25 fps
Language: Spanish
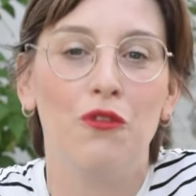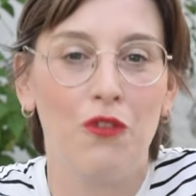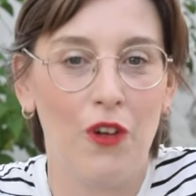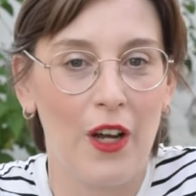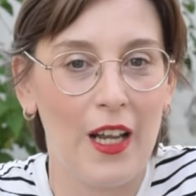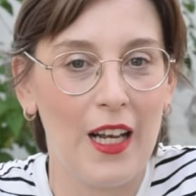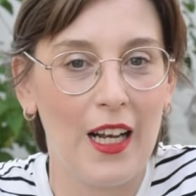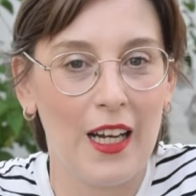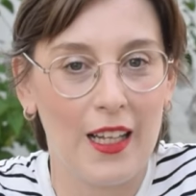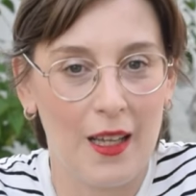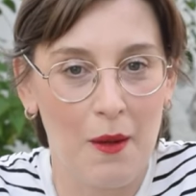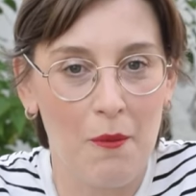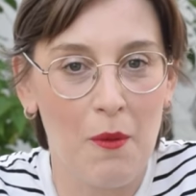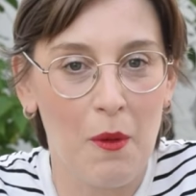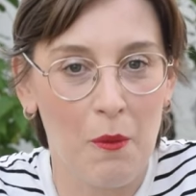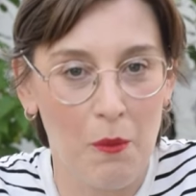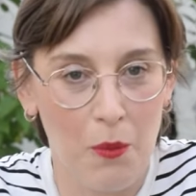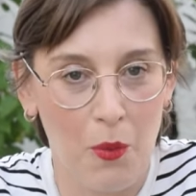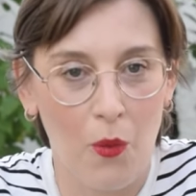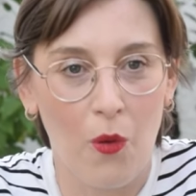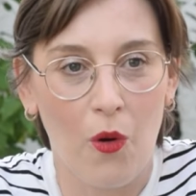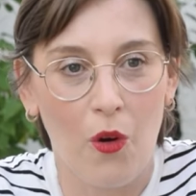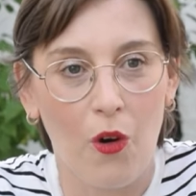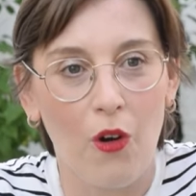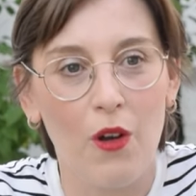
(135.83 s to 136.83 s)
fue el que me
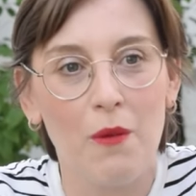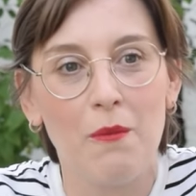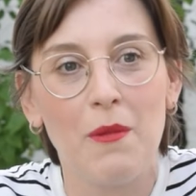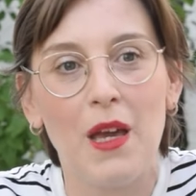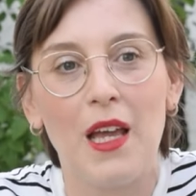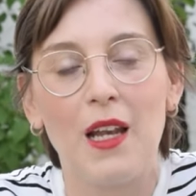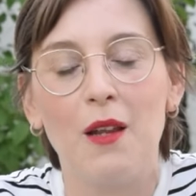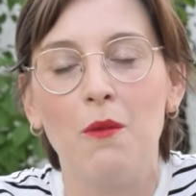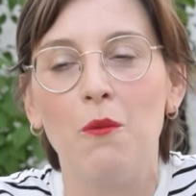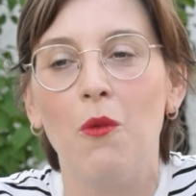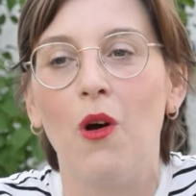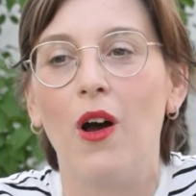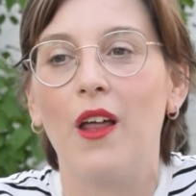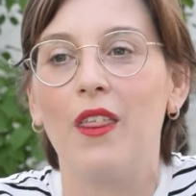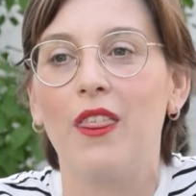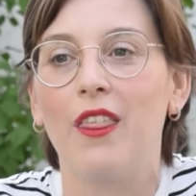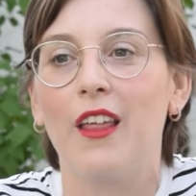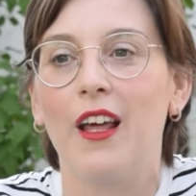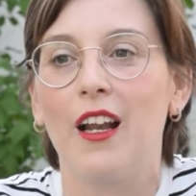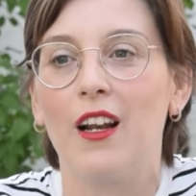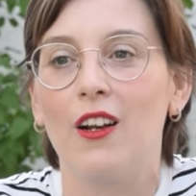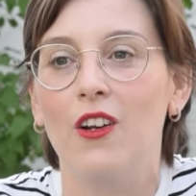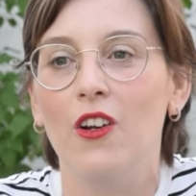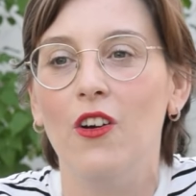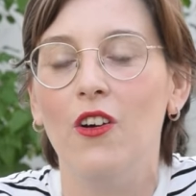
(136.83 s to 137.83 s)
empujó y me animó a
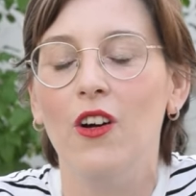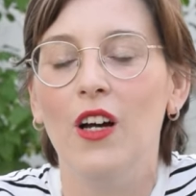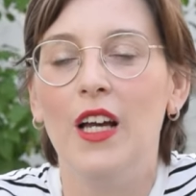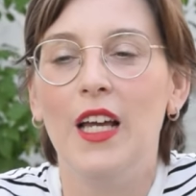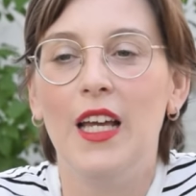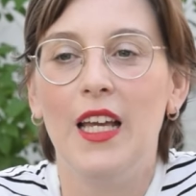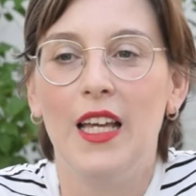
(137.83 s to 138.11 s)
hacerlo